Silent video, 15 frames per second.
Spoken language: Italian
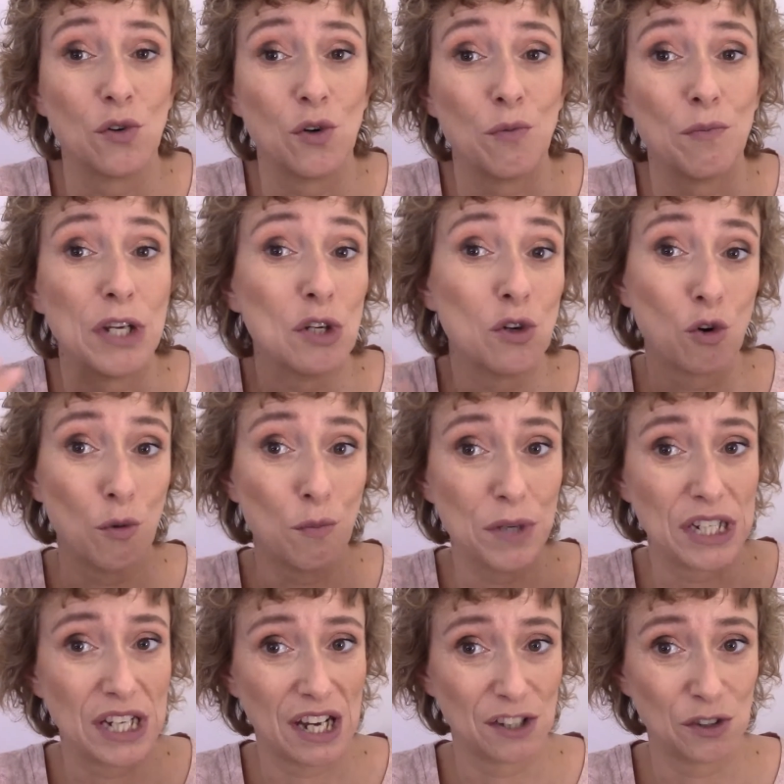meno
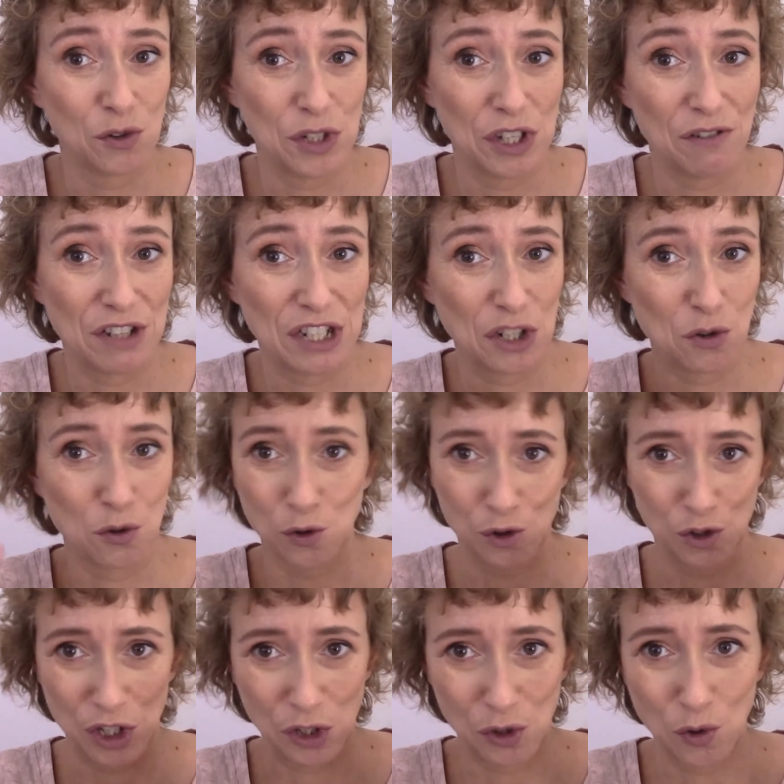complicato di avere un
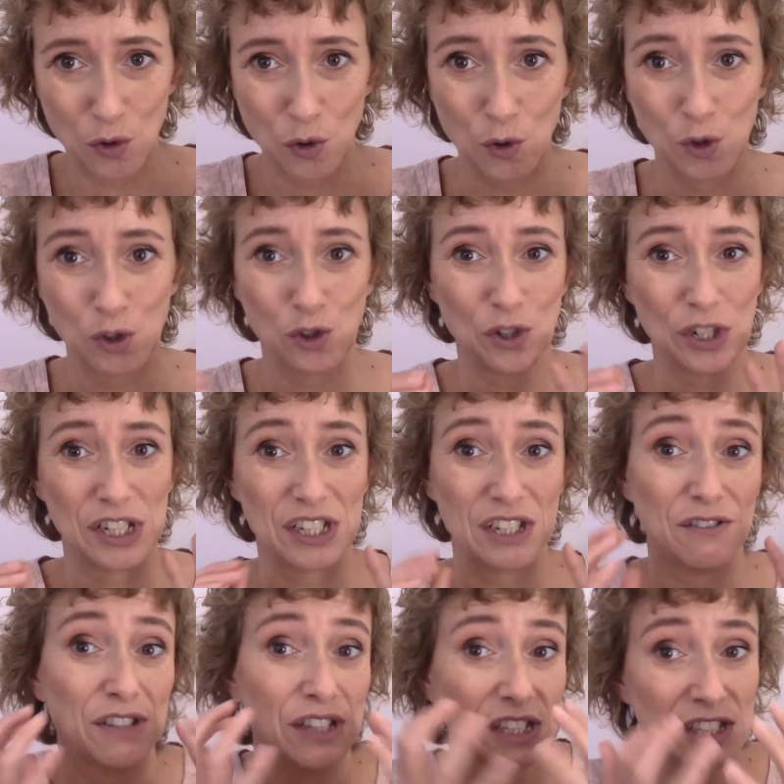rossetto rosso
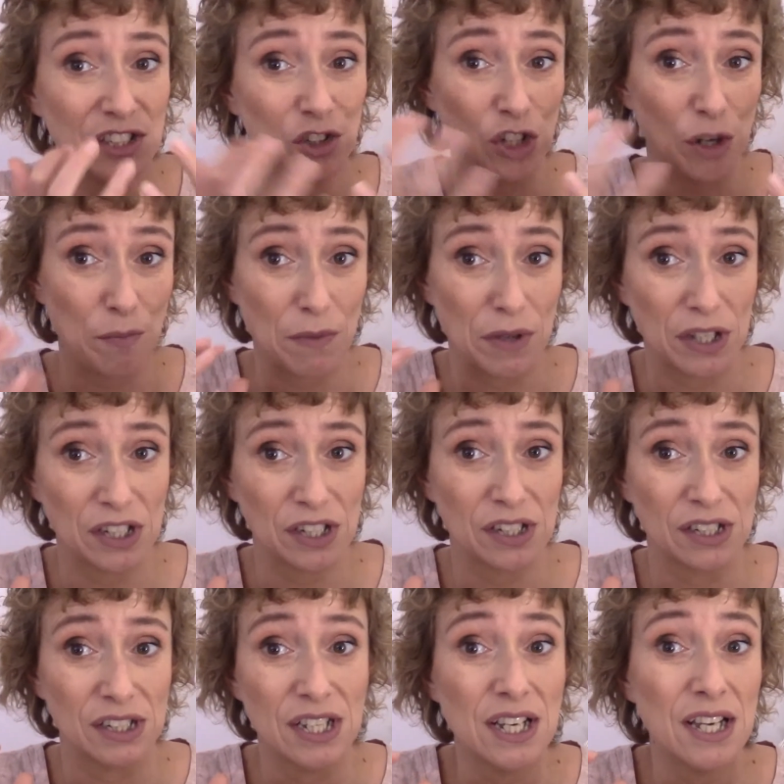che c'è
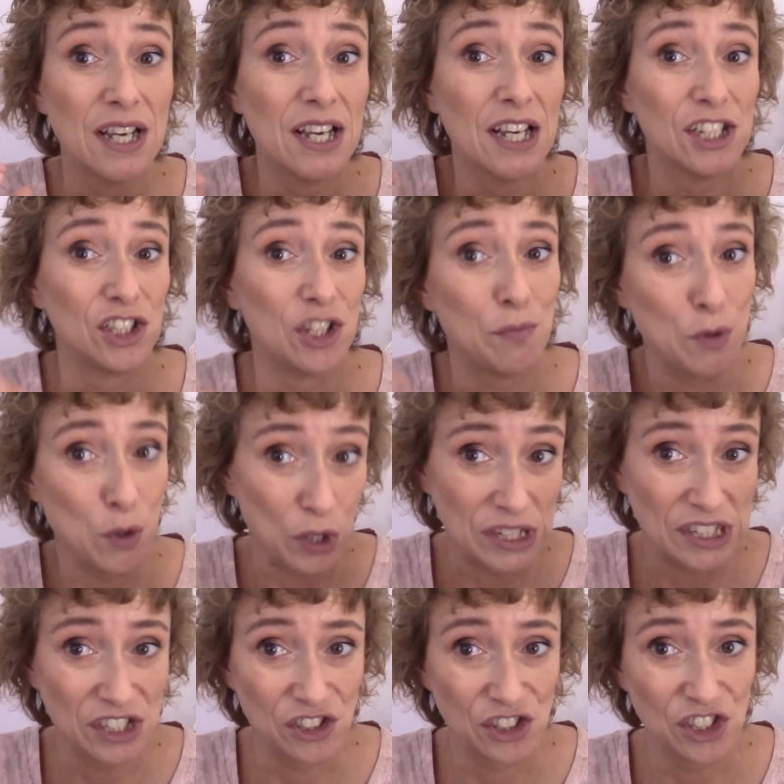eh, più una
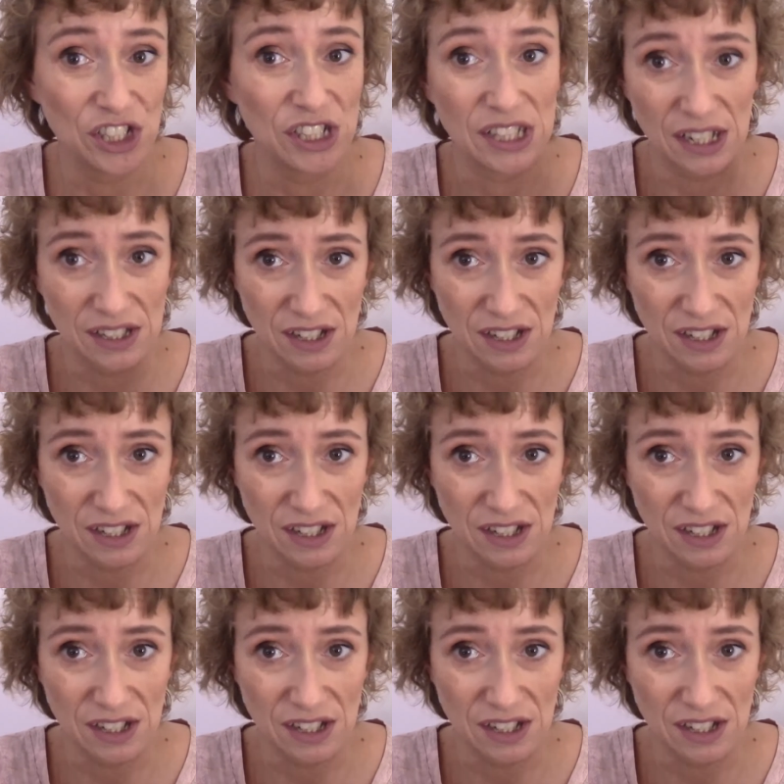necessità di